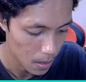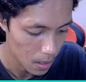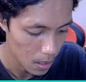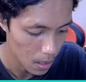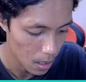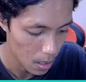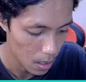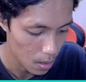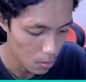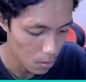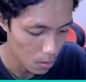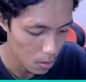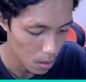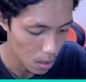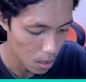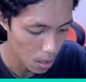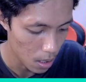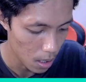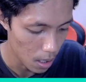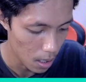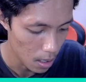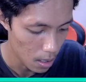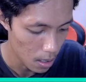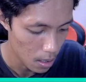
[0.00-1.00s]
Aduh ulti
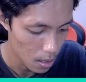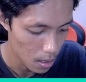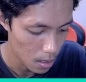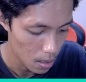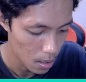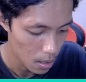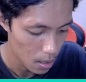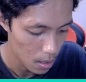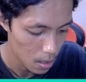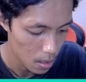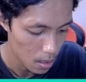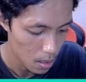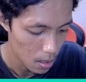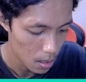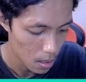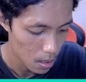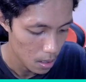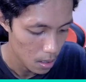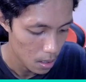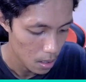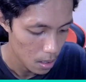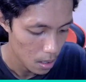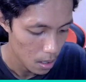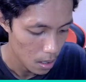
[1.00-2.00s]
dia.
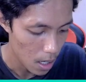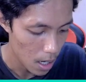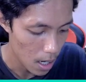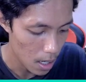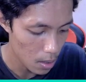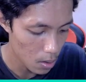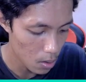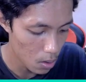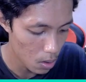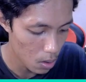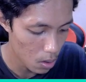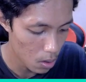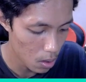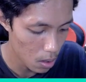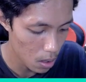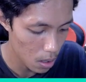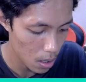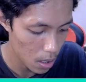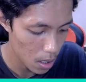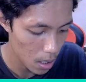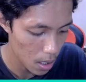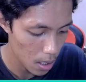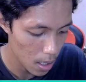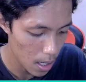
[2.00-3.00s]
Aduh
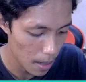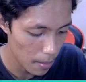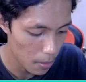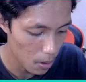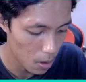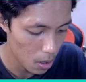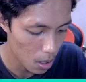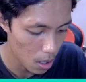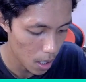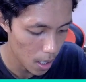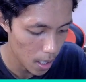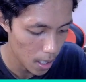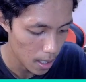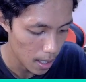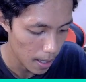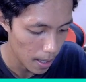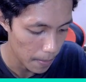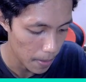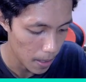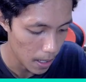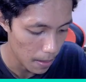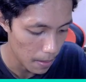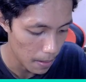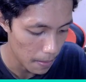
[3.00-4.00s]
ulti dia boy. Tapi
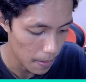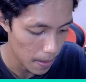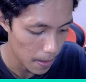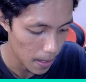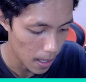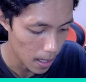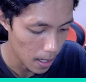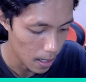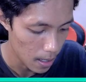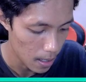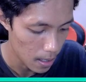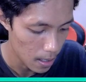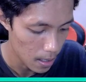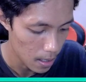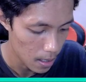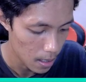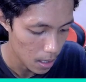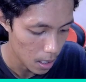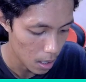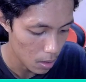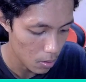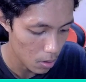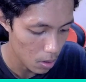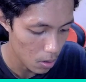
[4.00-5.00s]
nggak apa-apa lah.
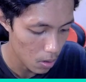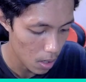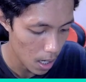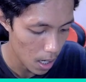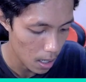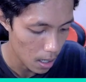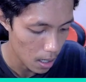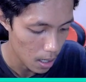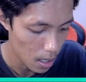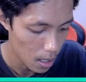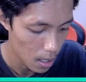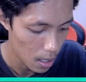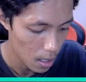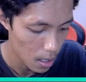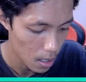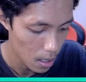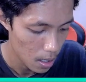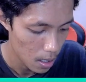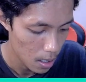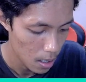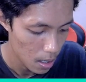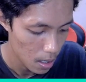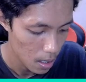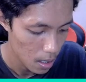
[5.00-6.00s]
Satu doang.
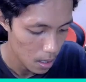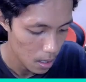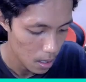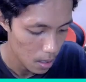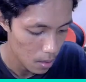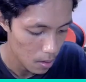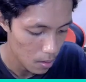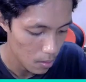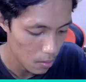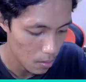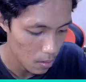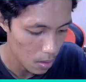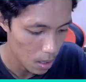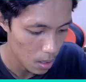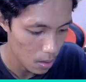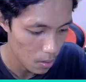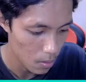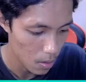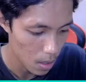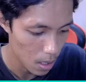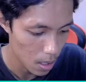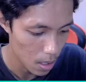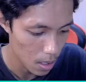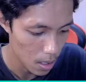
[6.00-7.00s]
Wah
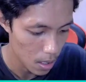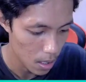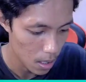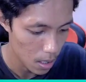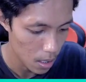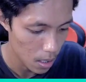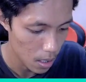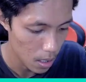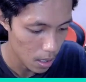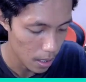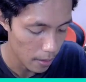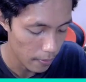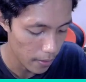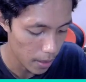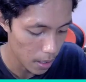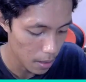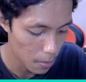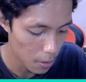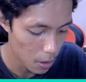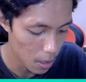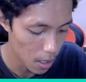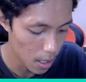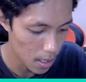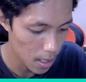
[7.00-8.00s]
dua hit guys. Kita
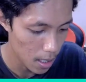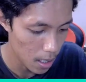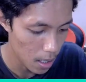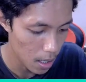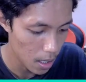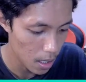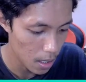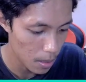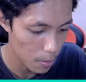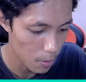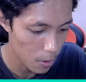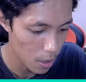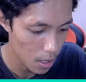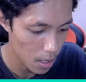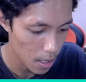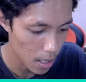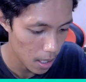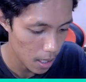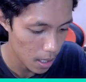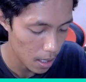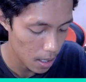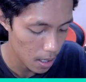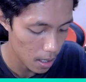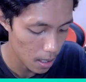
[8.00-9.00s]
fireball aja guys buat
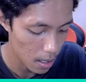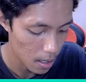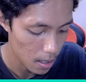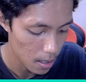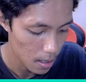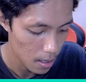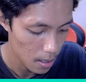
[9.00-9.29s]
cycle.